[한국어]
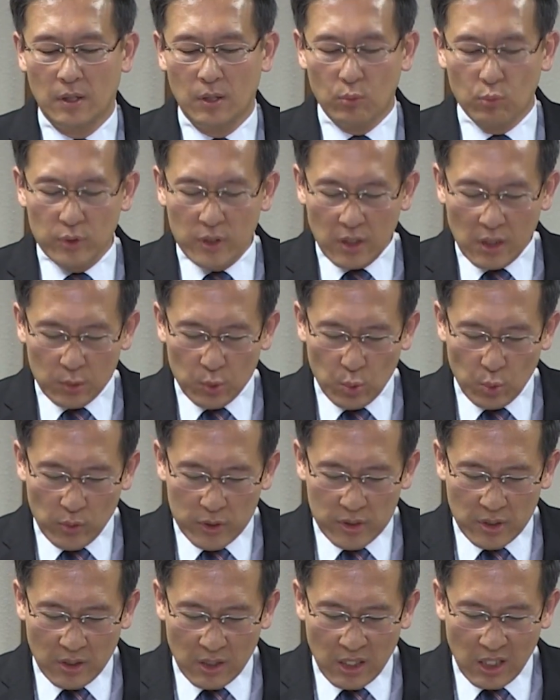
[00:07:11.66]
우리가 교회
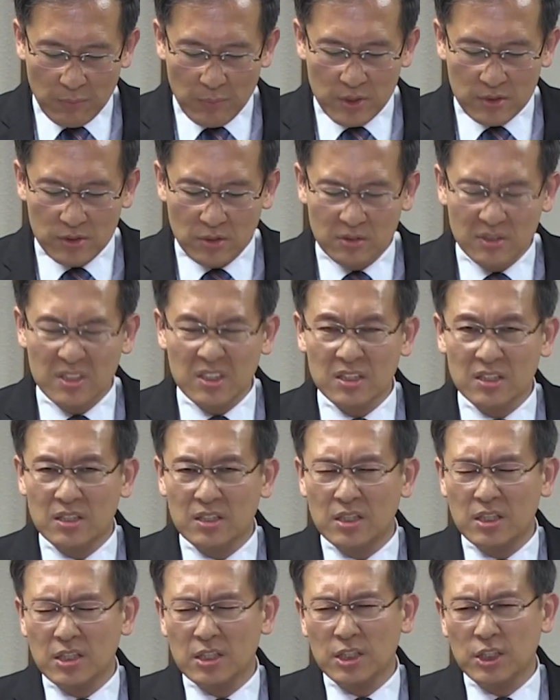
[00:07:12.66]
생활하면서
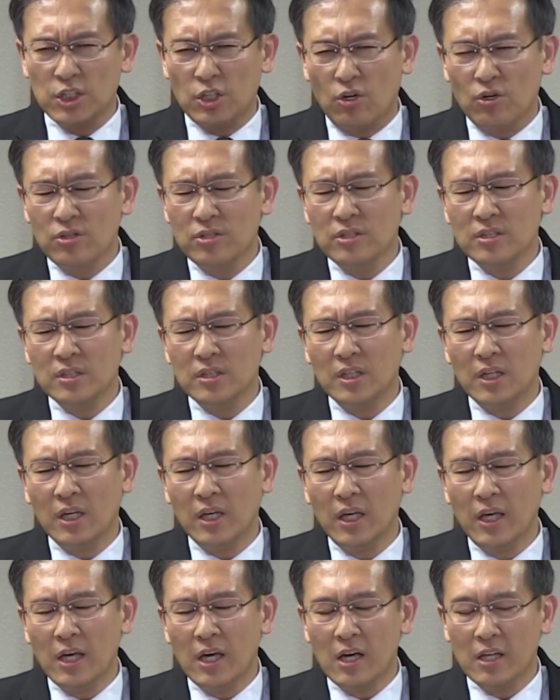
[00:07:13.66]
특히
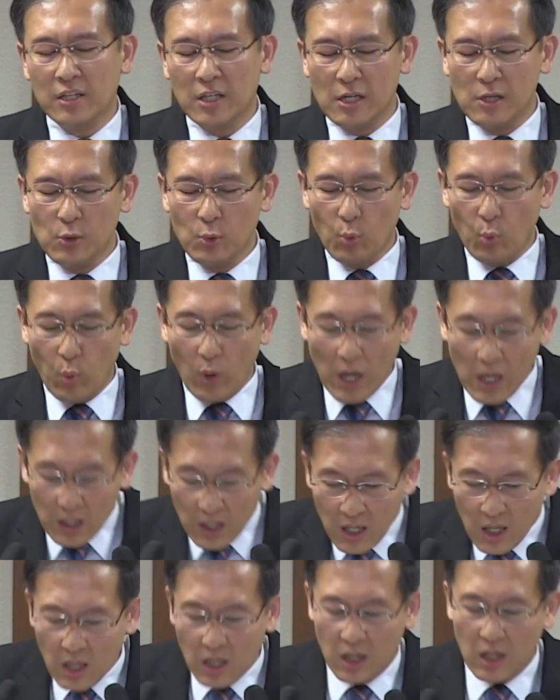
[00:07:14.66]
경계해야 될
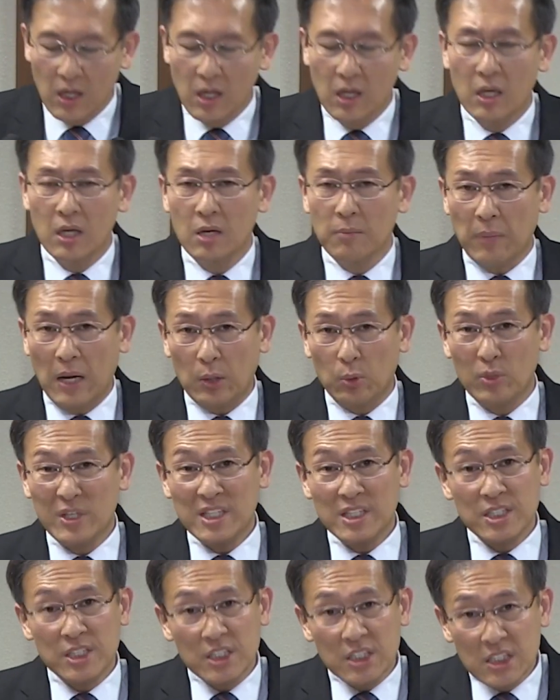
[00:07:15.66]
화가 바로 이
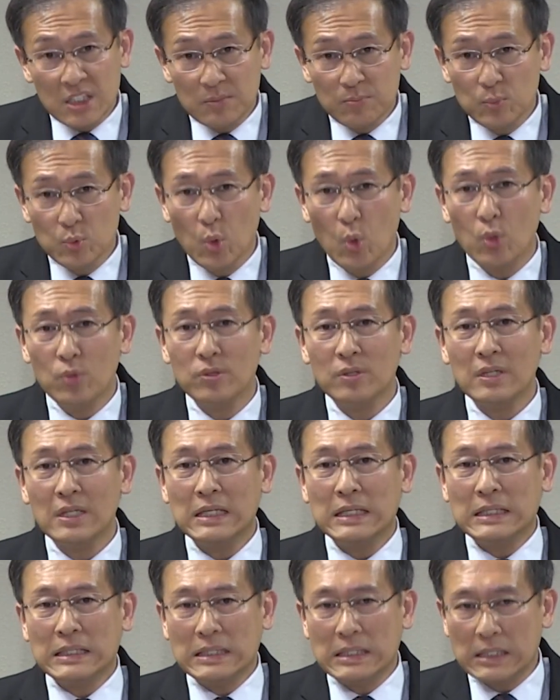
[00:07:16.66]
시므온
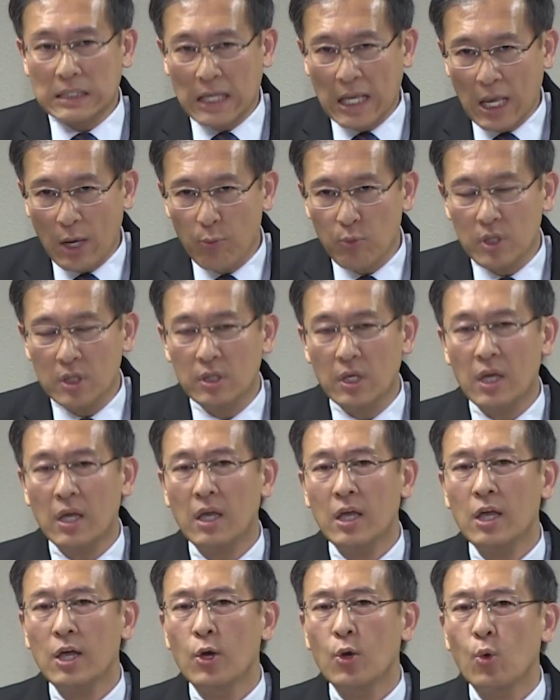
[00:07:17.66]

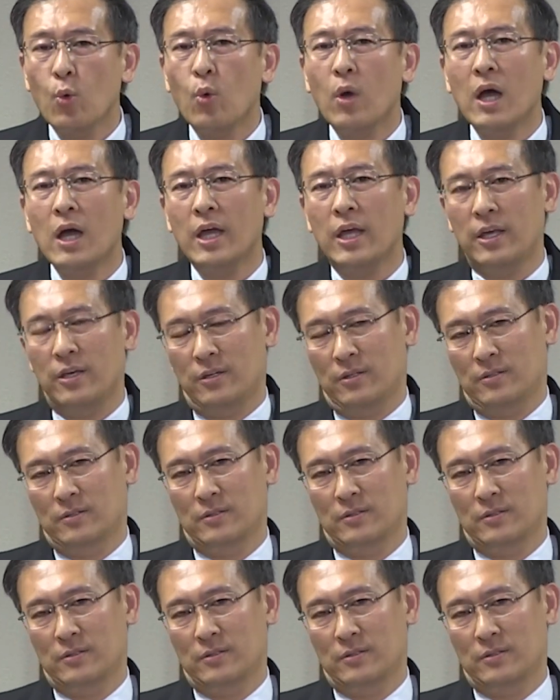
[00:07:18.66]
레위의 화예요.